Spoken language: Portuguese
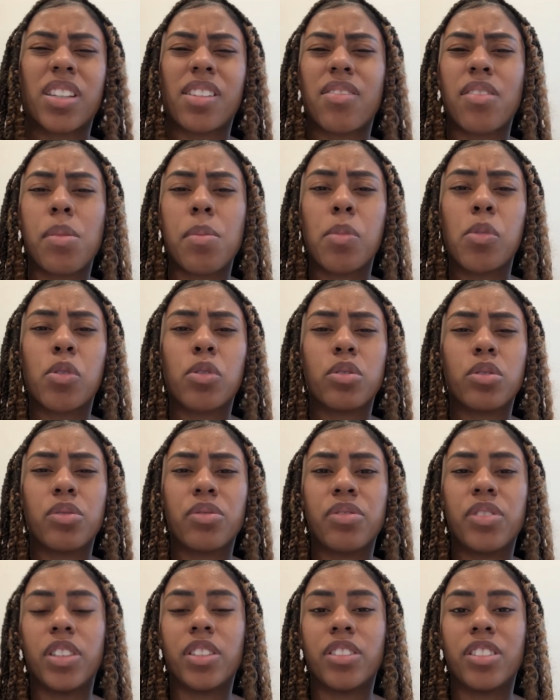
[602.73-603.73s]
tava muito
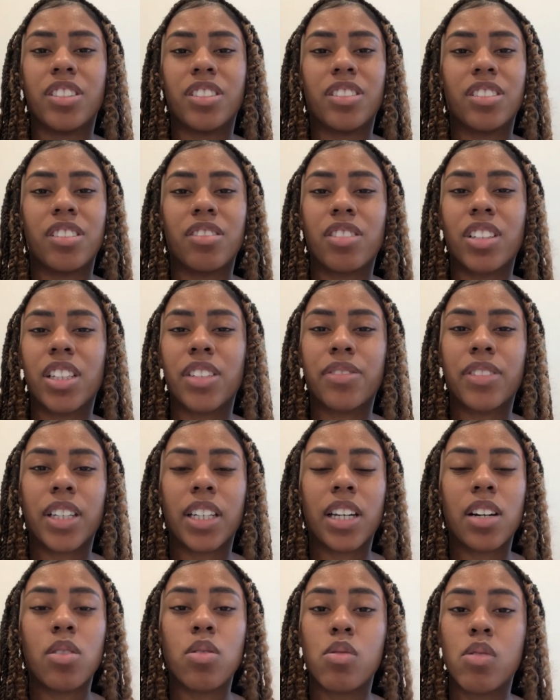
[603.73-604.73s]
frio, a gente não queria ficar
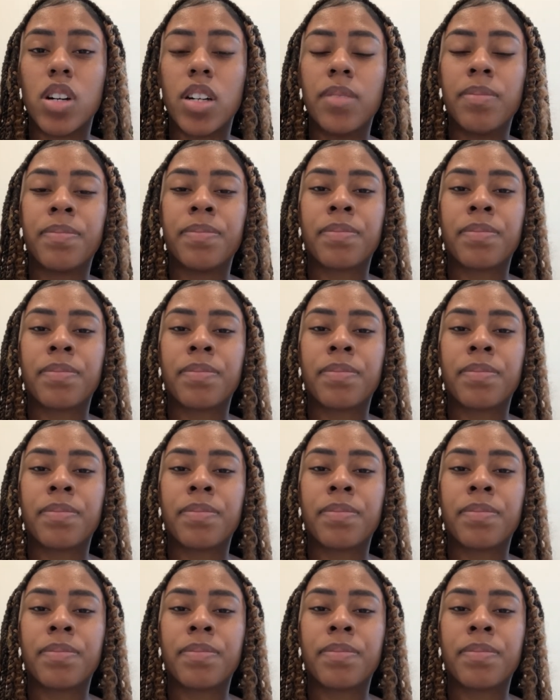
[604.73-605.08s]
na rua.